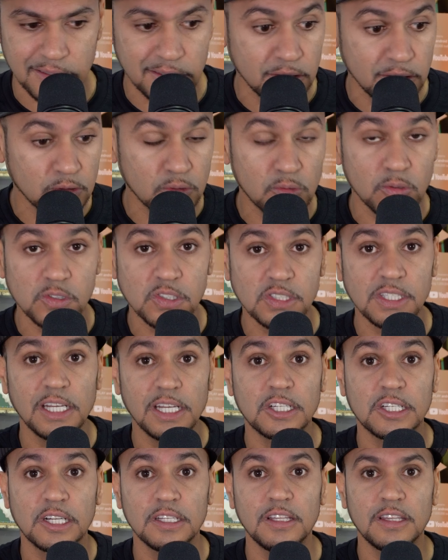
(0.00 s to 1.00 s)
E não consegui
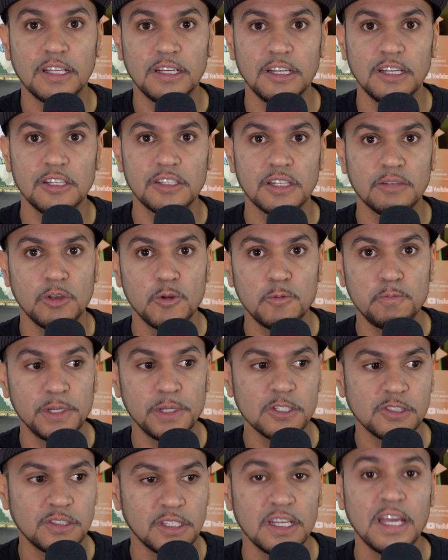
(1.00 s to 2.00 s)
achar na internet também o
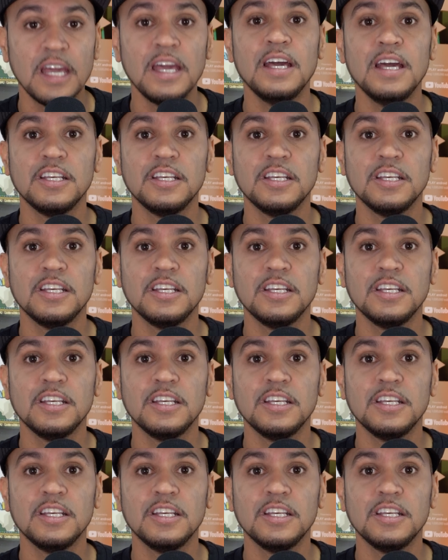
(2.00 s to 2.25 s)
peso dele.